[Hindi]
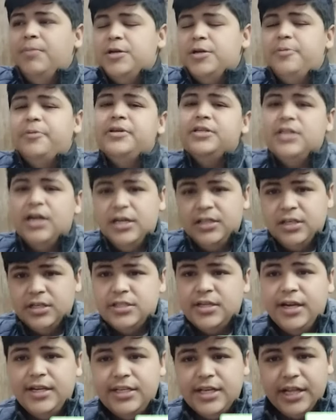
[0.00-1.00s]
पचपन हज़ार
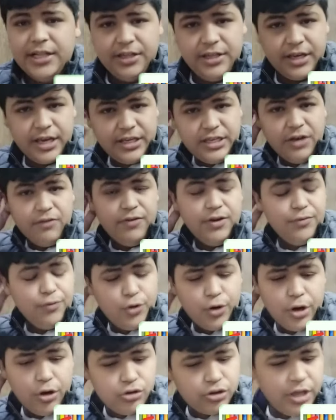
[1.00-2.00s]
तक चली जाती है ये
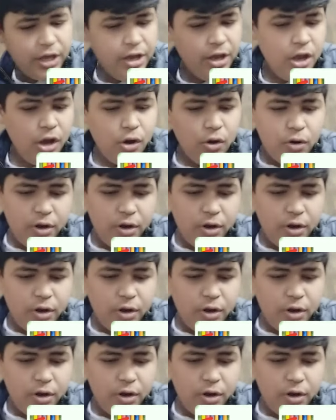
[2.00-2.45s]
वीवो का होता है